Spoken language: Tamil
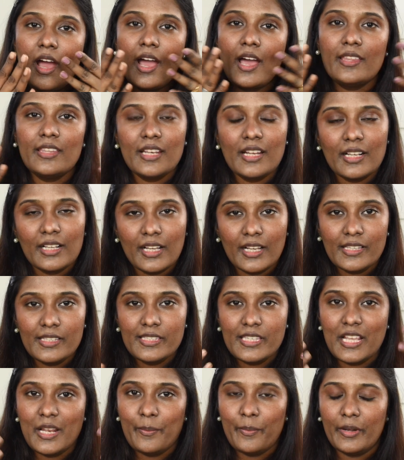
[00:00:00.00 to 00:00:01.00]
அதெல்லாம்
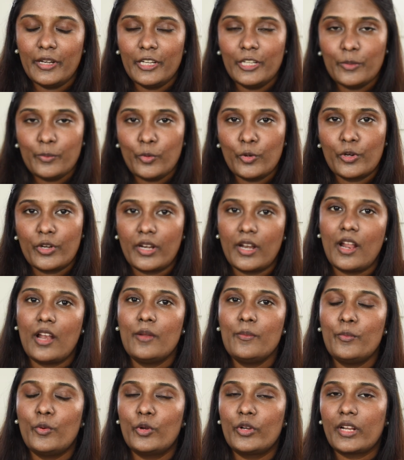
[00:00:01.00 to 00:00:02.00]
கன்சீல் பண்ணிவிட்டு
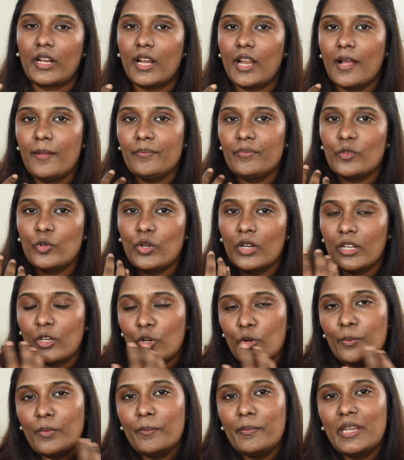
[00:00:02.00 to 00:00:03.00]
போடுறனாலும் போட்டுக்கலாம்
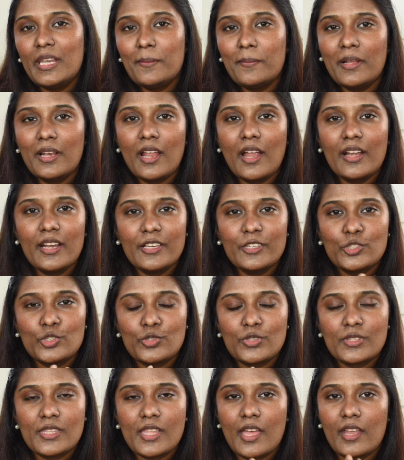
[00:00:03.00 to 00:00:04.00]
உங்களுக்கு ரொம்ப மினிமலான
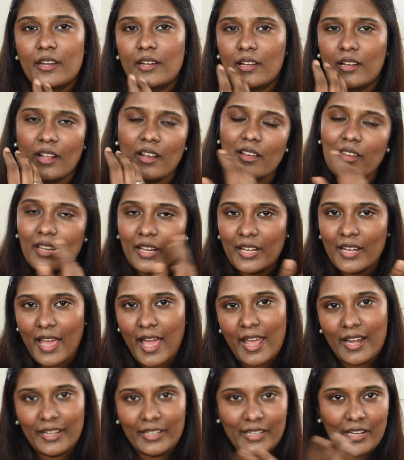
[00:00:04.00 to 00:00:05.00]
இஷ்யூஸ் தான் இருக்குனால நீங்கள்
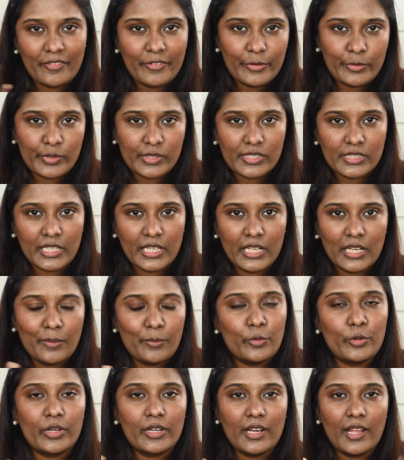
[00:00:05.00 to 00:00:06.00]
டேரெக்டாகவே உங்கள் ஸ்கின்ல
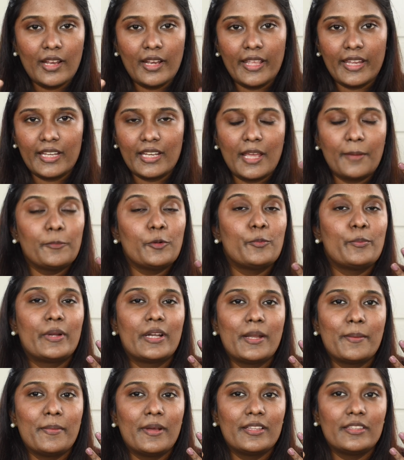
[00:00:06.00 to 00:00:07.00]
போட்டுக்கலாம் லைக் நான் இப்போ
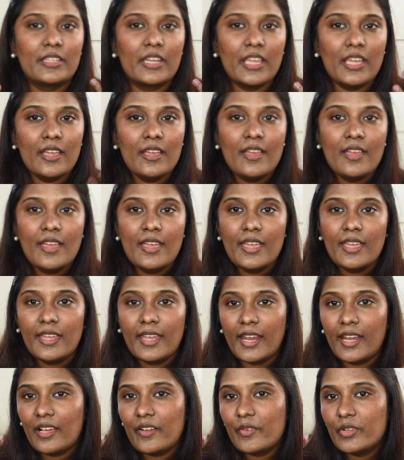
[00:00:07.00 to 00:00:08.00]
பண்ண மாதிரி
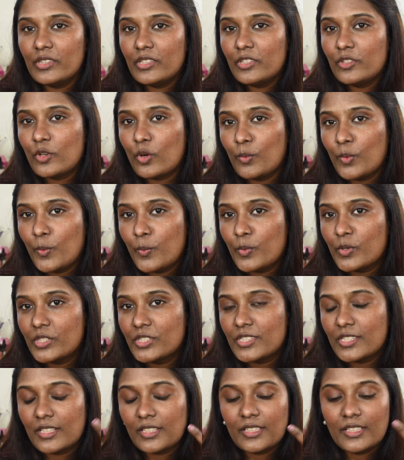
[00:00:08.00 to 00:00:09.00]
எனக்கு வந்து இது ரொம்ப
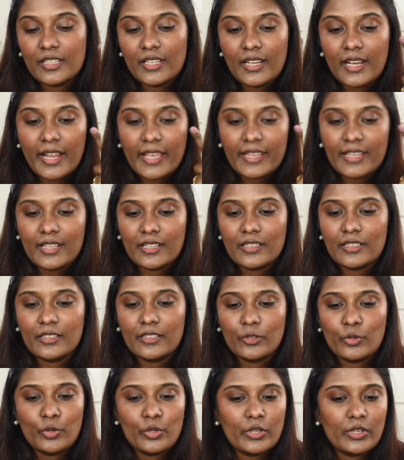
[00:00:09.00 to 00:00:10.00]
பிடிச்சிருக்கு லைக்
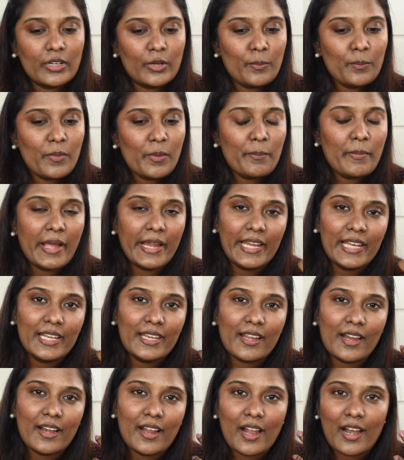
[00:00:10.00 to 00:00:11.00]
ஒரு ரொம்ப
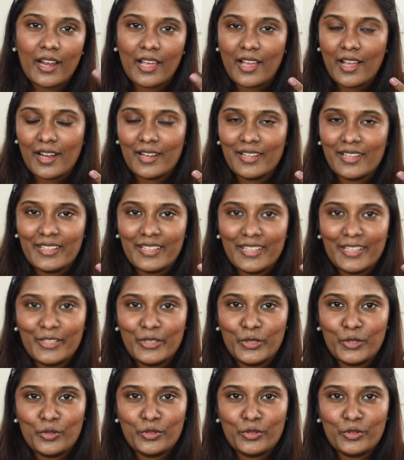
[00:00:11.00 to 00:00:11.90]
மைல்டான அழகான டென்ட்